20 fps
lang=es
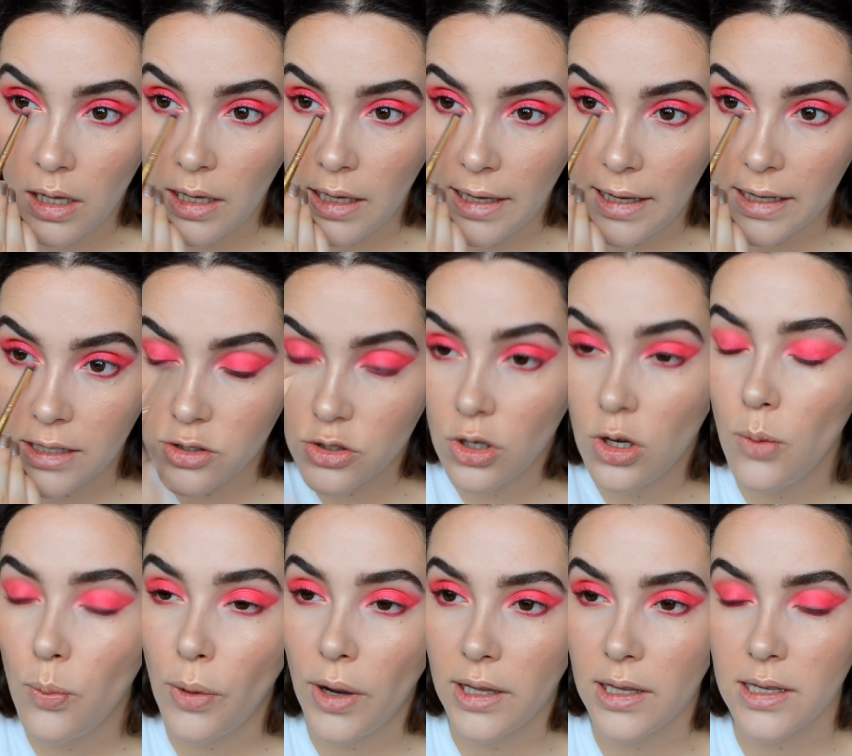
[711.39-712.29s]
Y esto
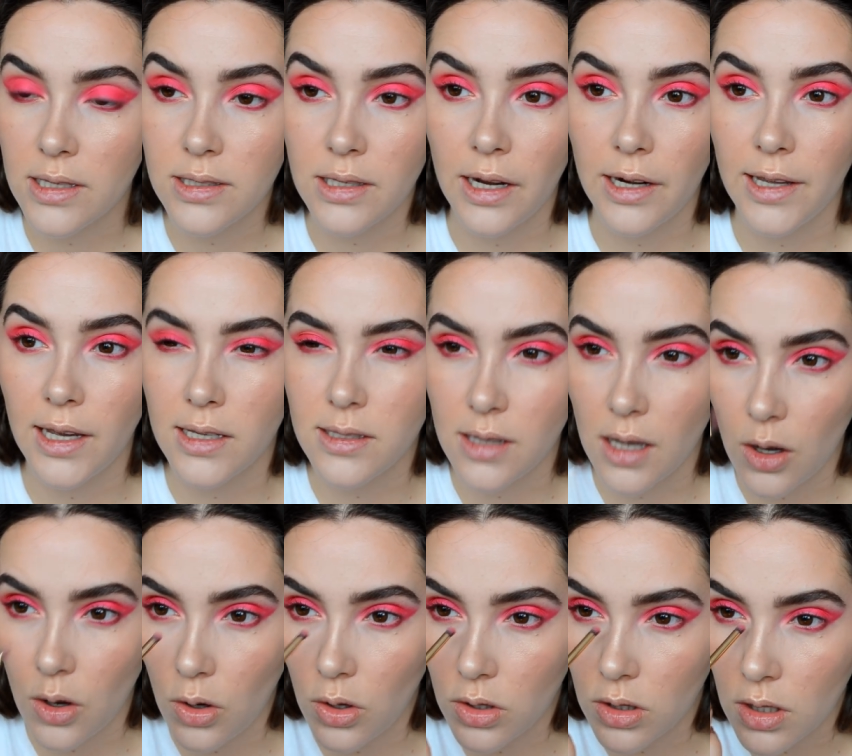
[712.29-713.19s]
lo pueden hacer ya
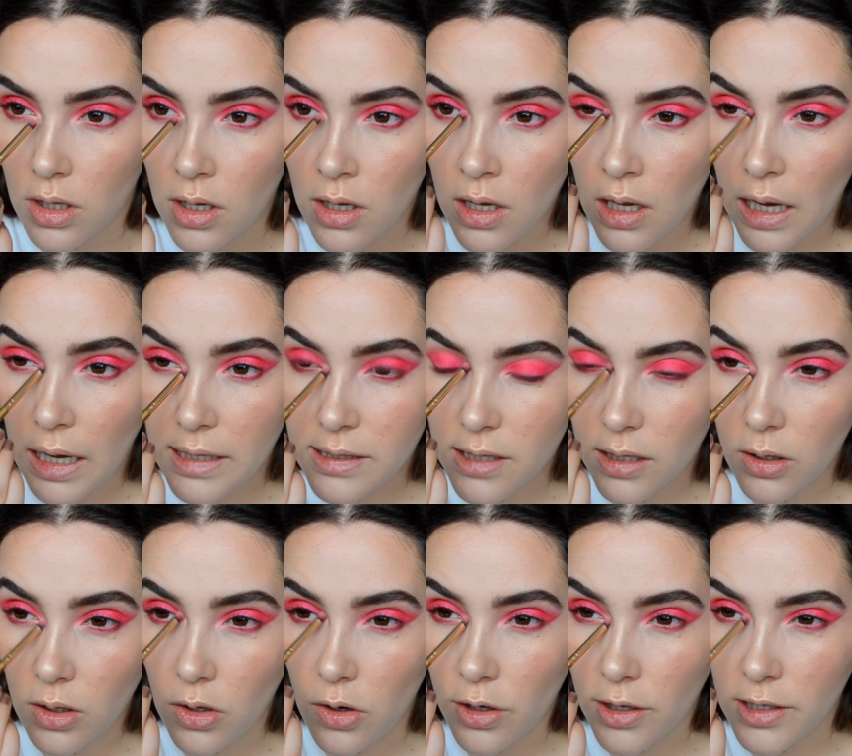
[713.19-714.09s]
sea con este
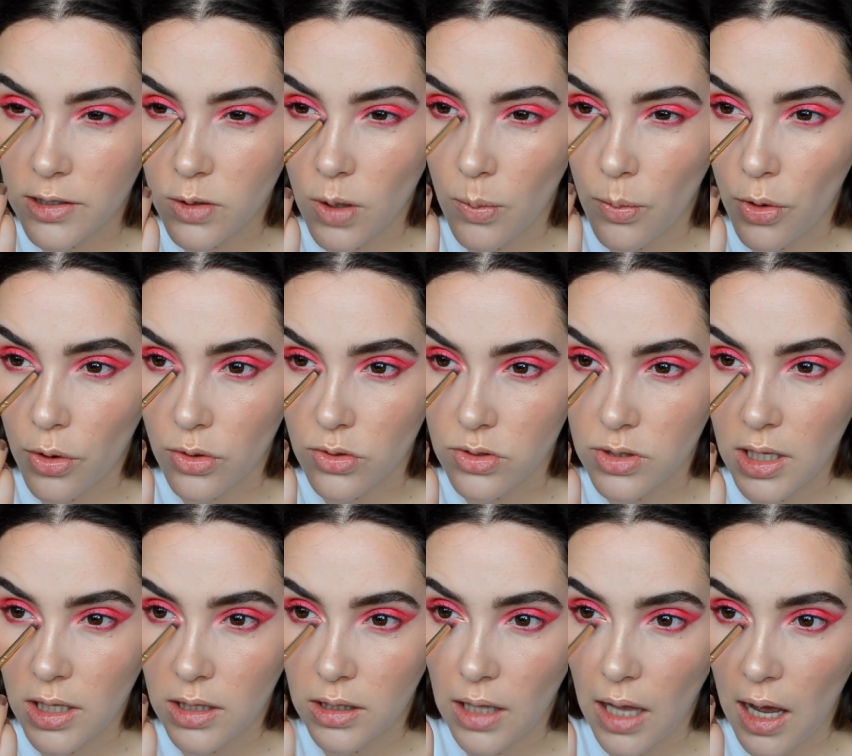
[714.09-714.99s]
color que es como
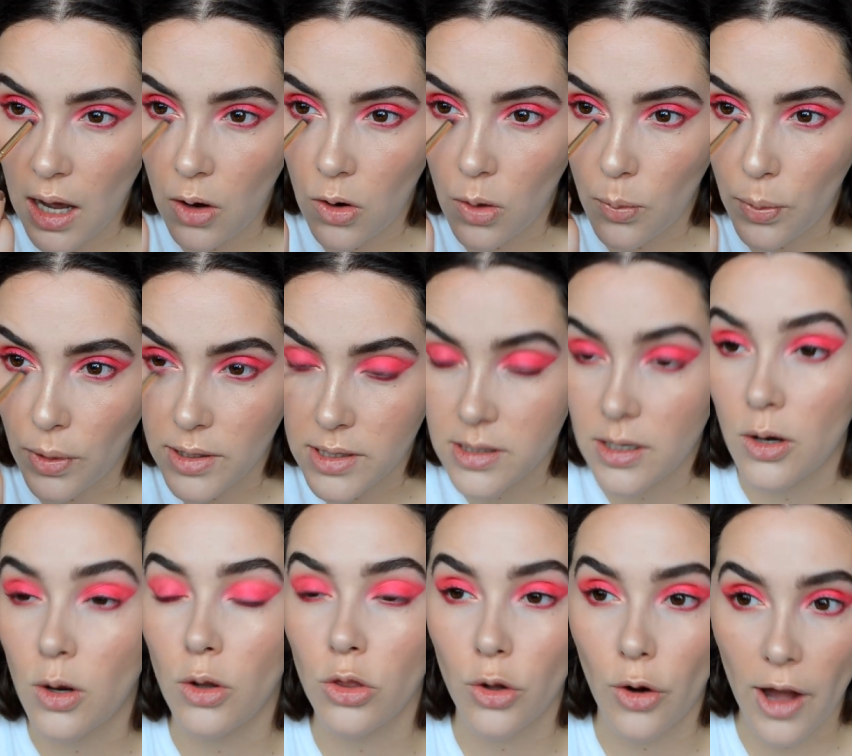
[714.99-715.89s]
rosita, o lo pueden
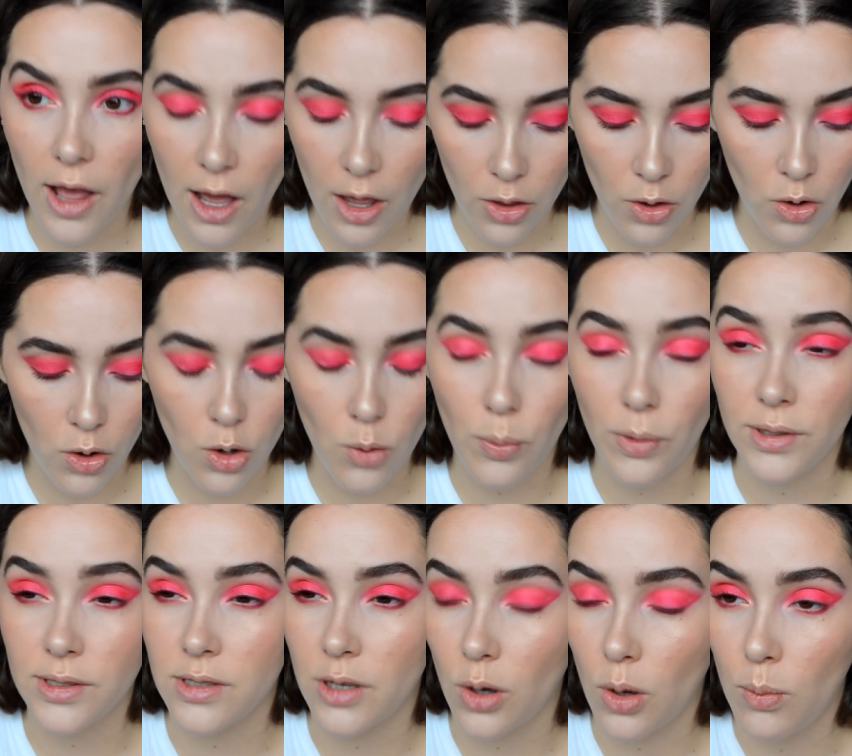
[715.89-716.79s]
hacer con dorado, o lo
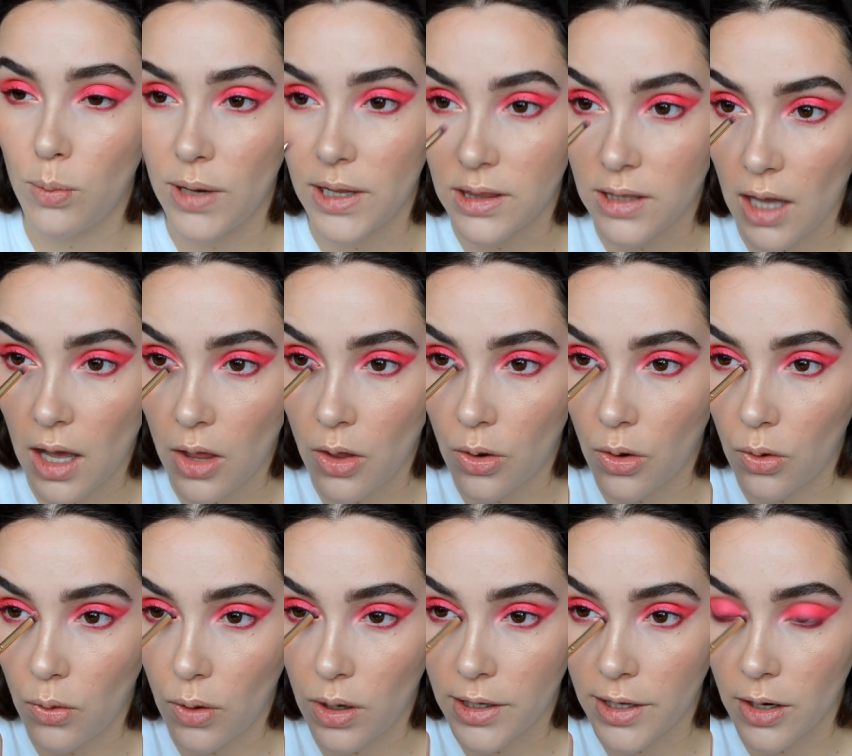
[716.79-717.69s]
pueden hacer con plateado,
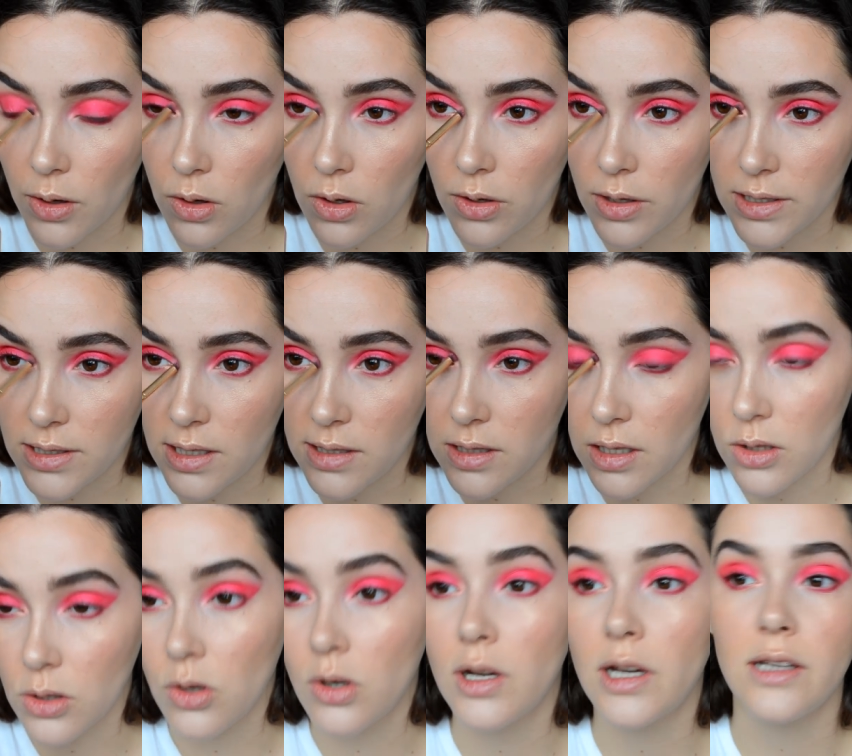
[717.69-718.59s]
con cualquier color que se les
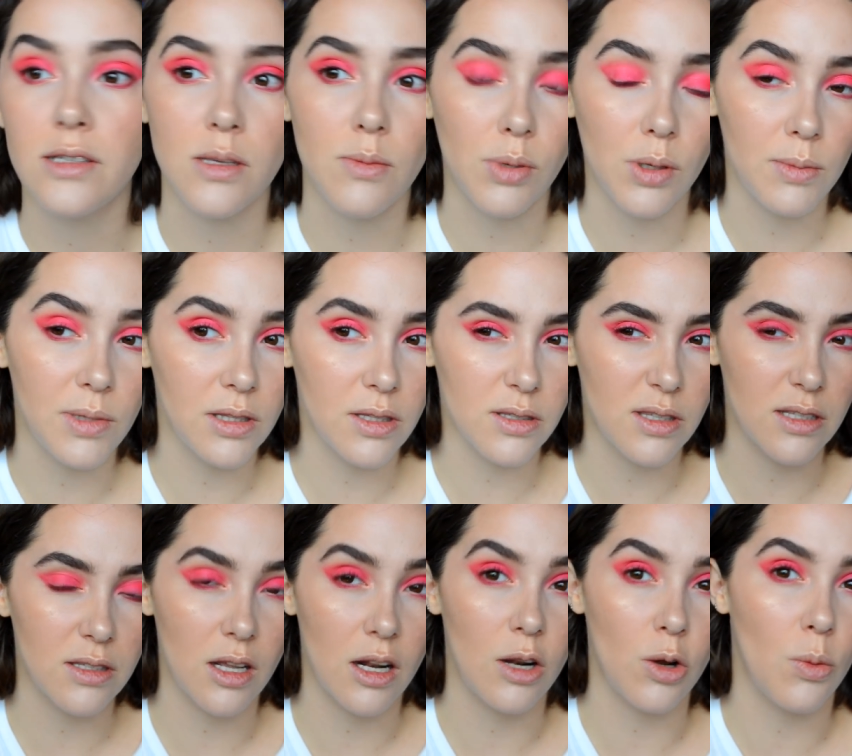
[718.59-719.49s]
antoje, simplemente
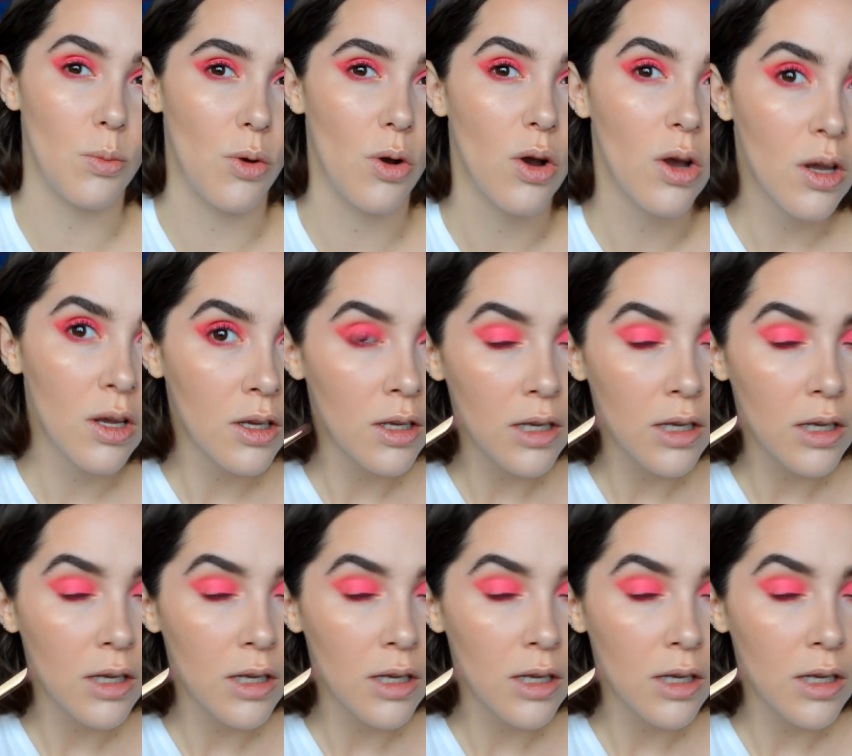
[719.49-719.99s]
este es el como